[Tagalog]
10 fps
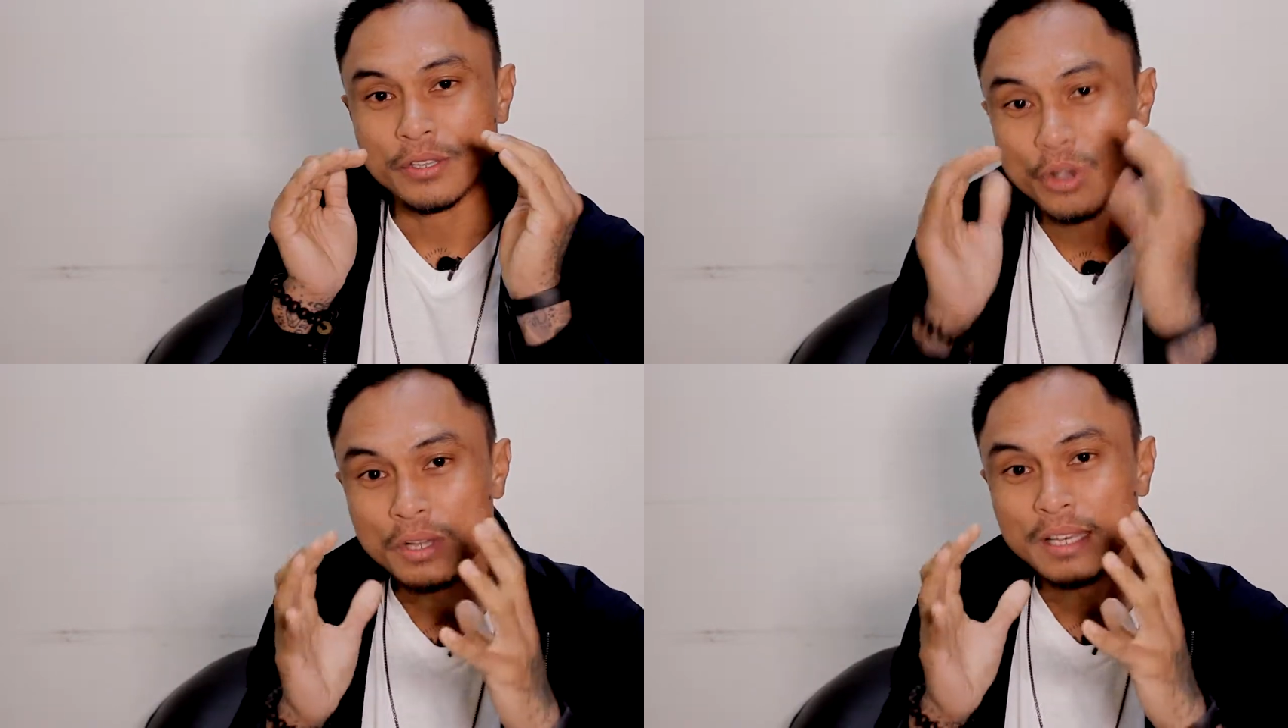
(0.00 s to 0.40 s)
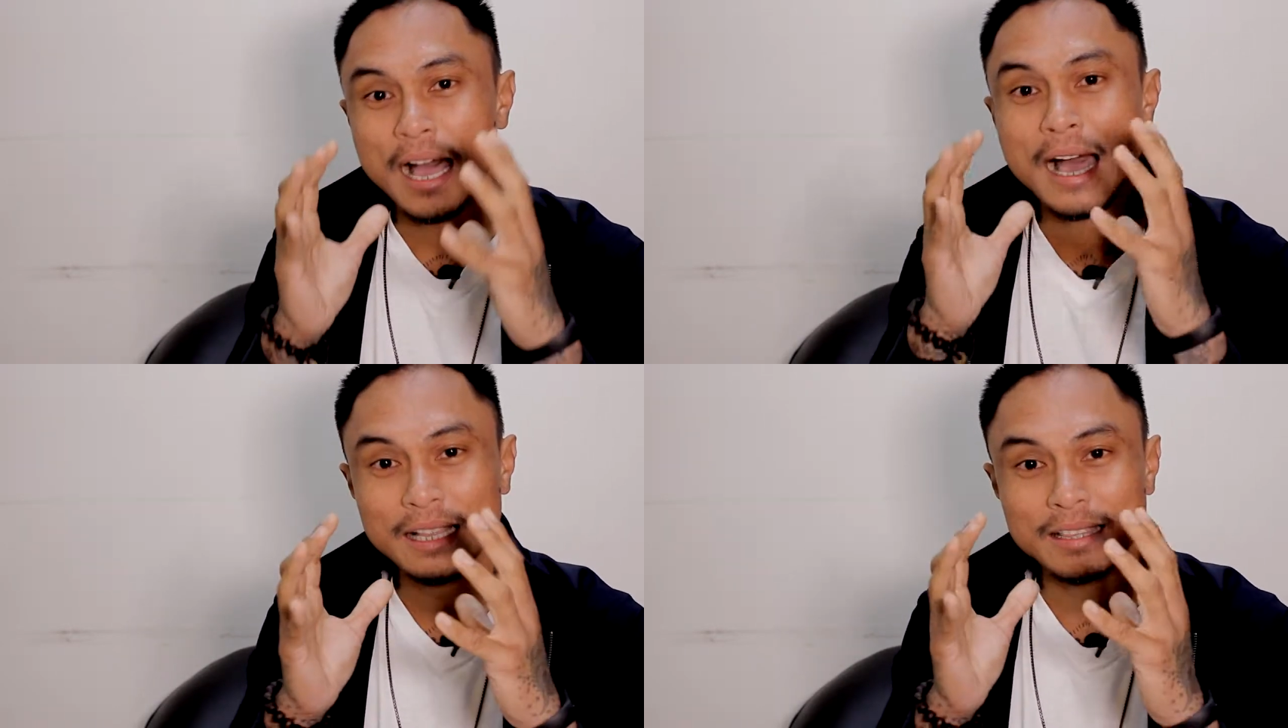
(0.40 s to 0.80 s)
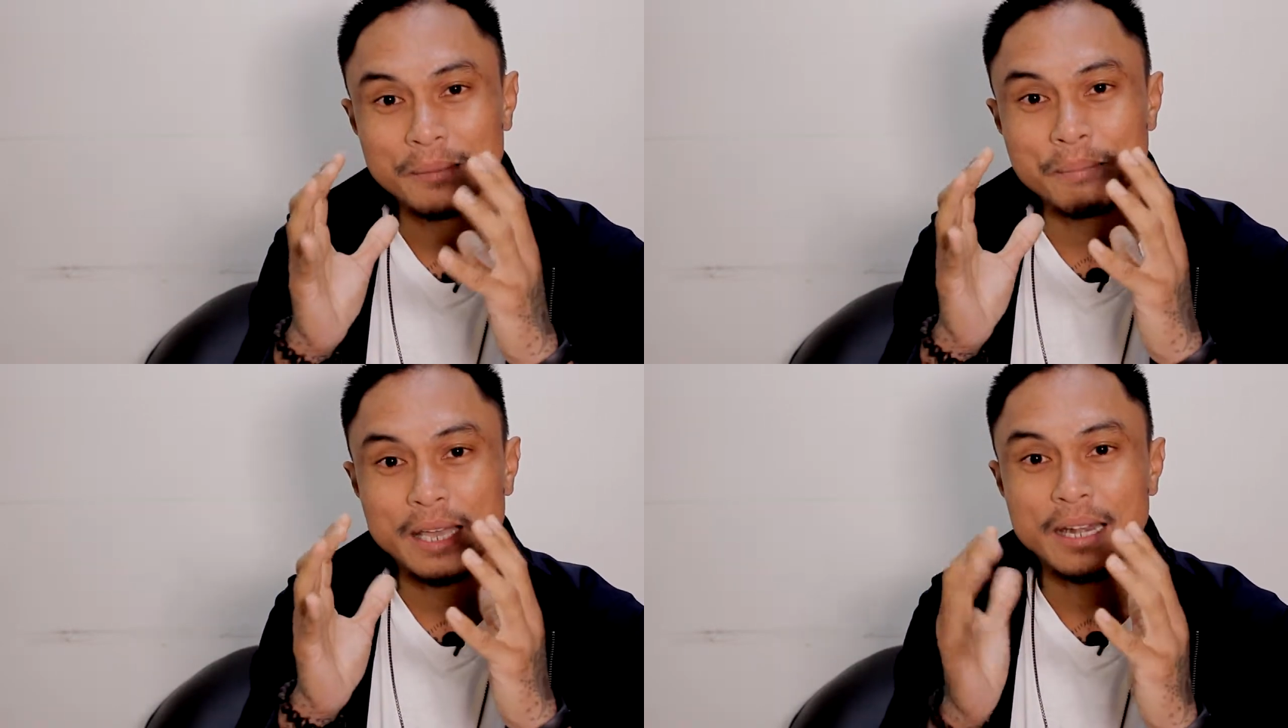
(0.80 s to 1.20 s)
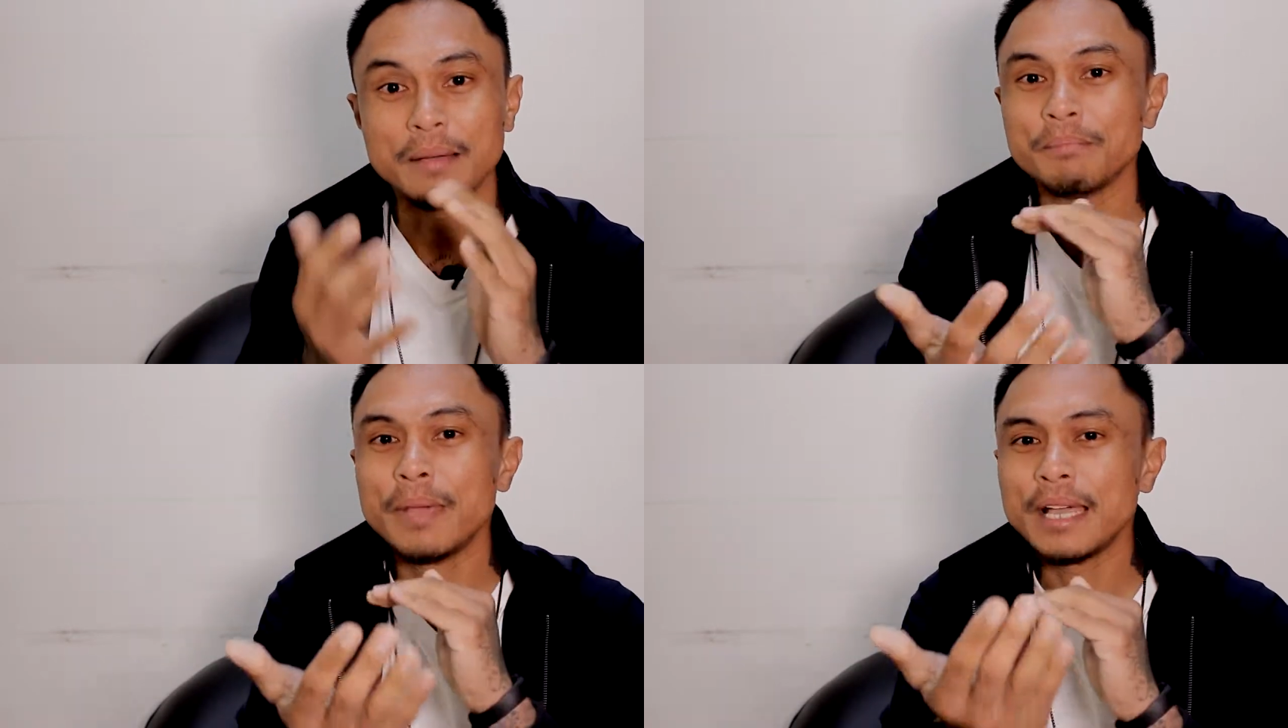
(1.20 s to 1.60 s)
Yung lahat ng
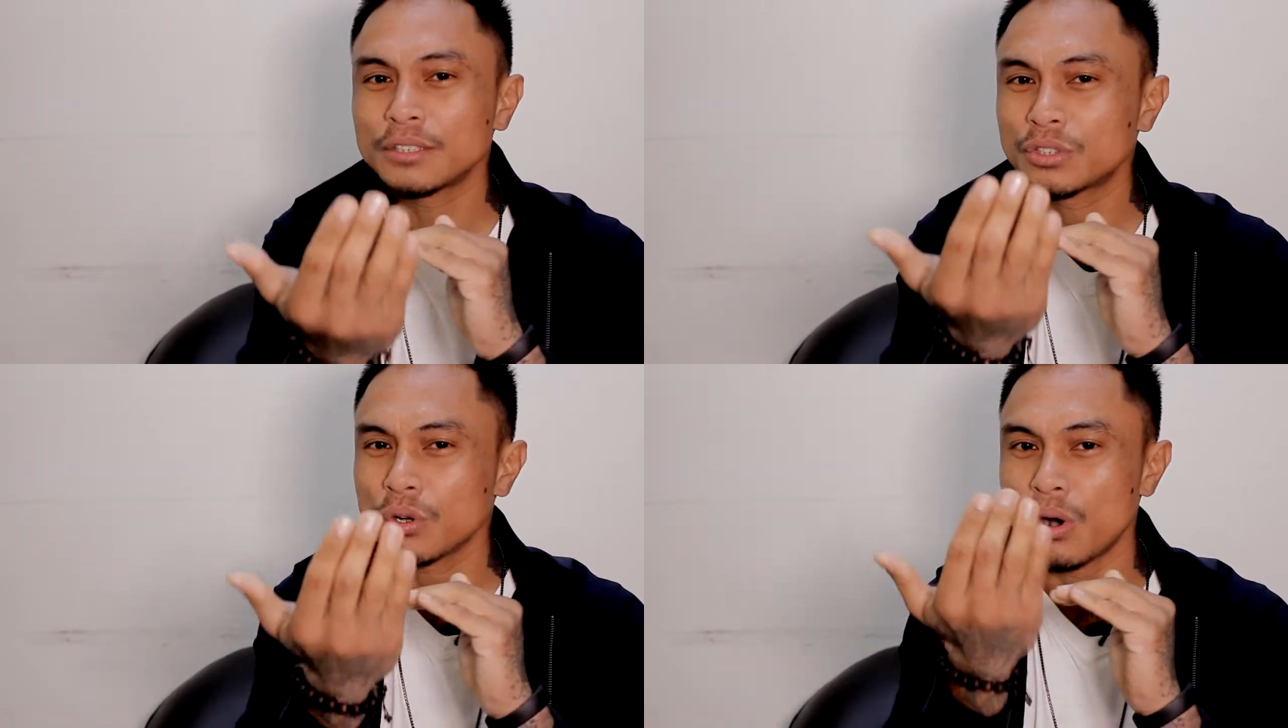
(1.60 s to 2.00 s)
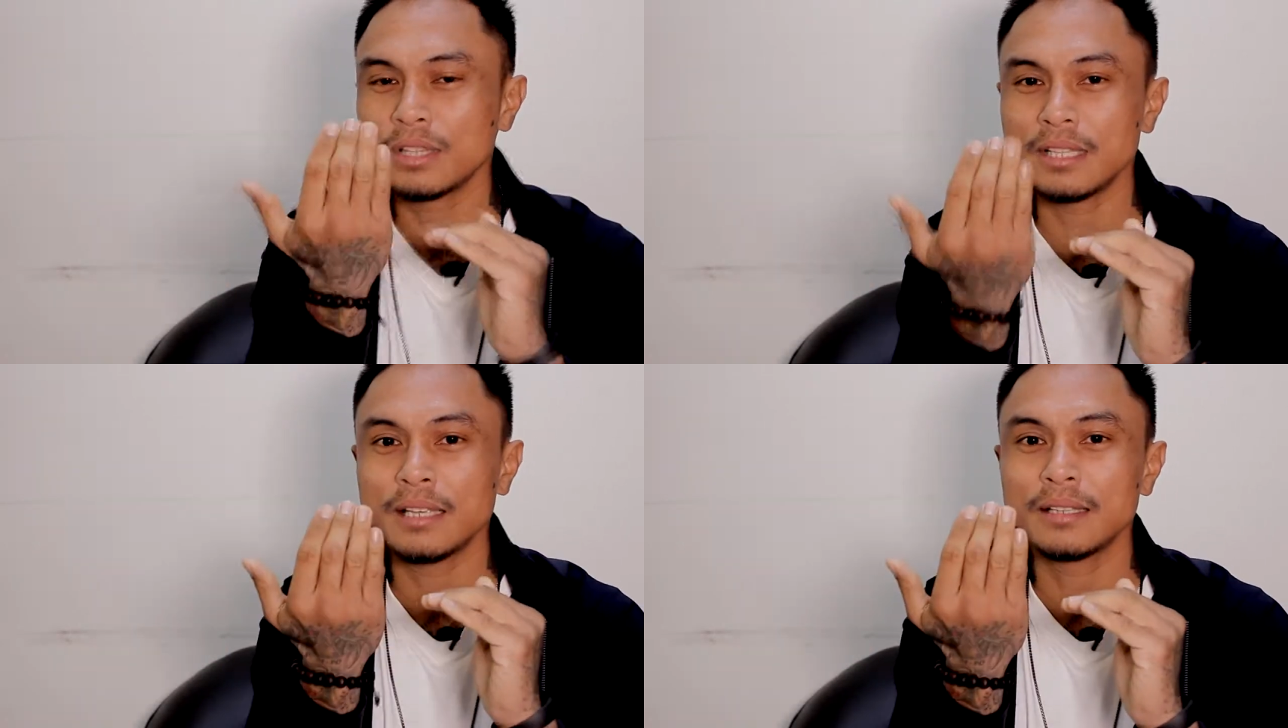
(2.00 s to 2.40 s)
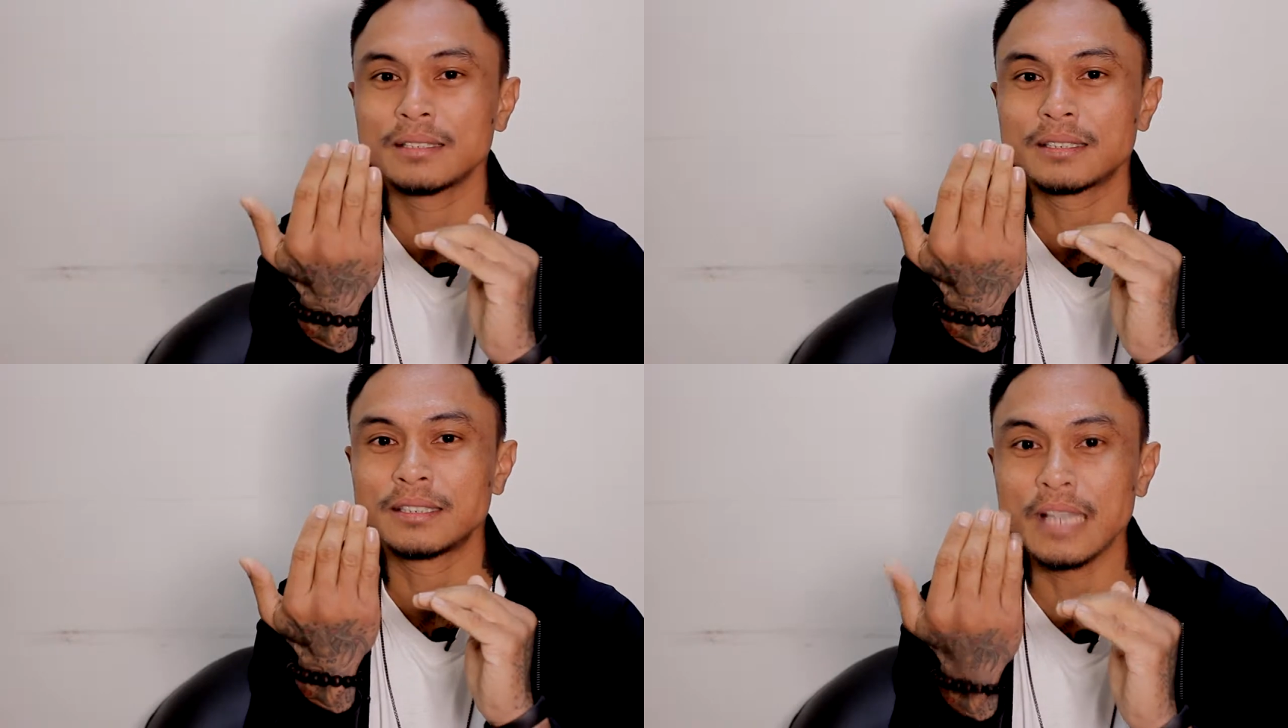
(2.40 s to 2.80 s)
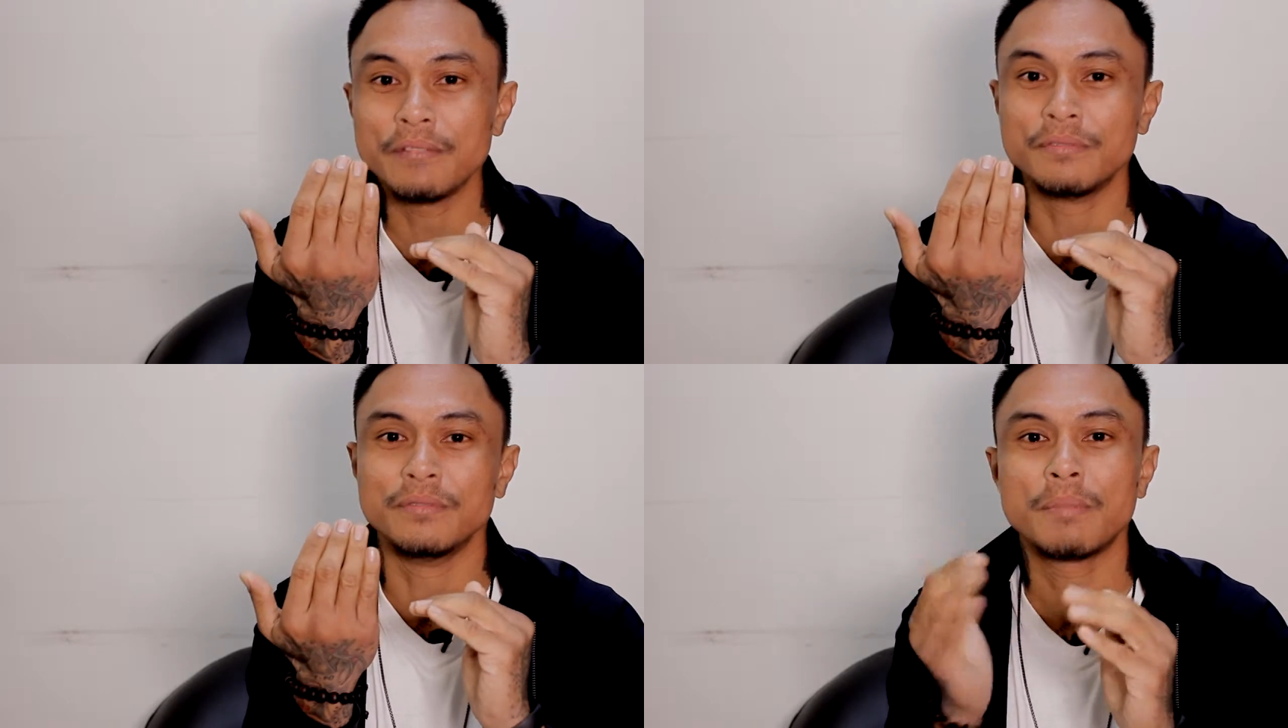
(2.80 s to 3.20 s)
pera, medyo konting save